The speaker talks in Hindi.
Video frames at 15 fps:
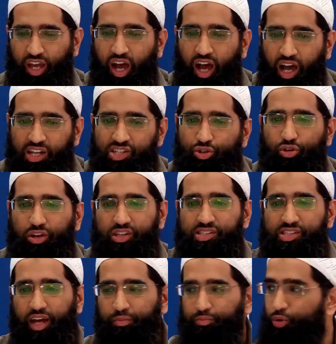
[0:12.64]
कि आज कोई
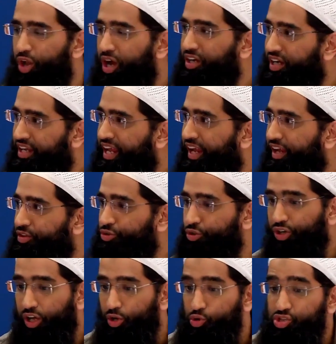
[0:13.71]
इंसान बुरा करे तो
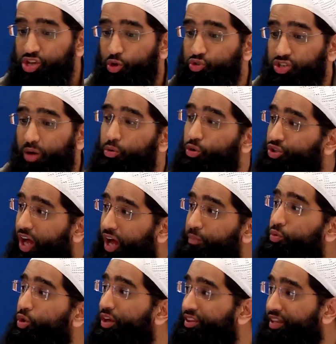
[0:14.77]
कल उसे उसका भुगतान
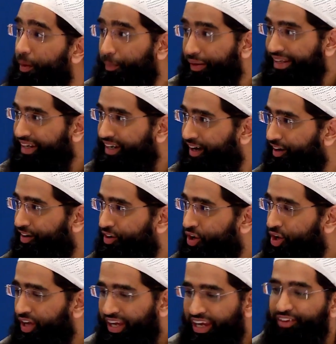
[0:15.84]
भुगतना पड़ेगा
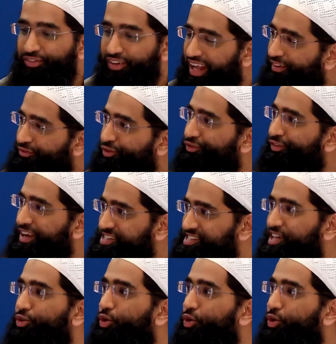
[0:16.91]
ही विल हैव टू फेस द